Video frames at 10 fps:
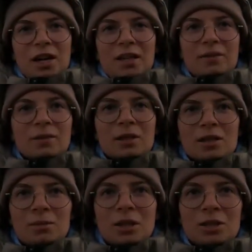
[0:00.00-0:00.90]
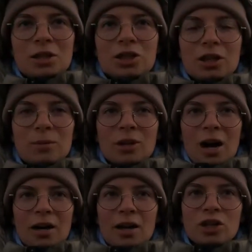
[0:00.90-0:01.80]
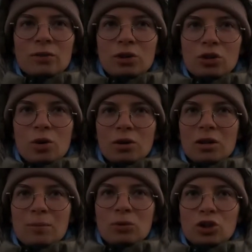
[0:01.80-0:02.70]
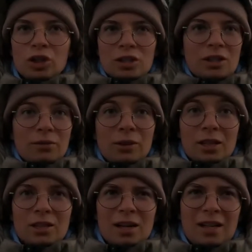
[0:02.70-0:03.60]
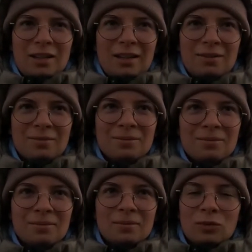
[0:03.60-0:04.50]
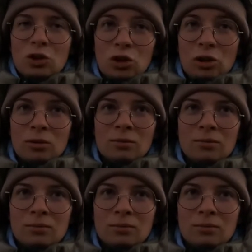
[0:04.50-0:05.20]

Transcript: я ловил, на самом деле, знаешь, такая была оранжево-черная, пушистая, волосатая. Она кусается? Нет.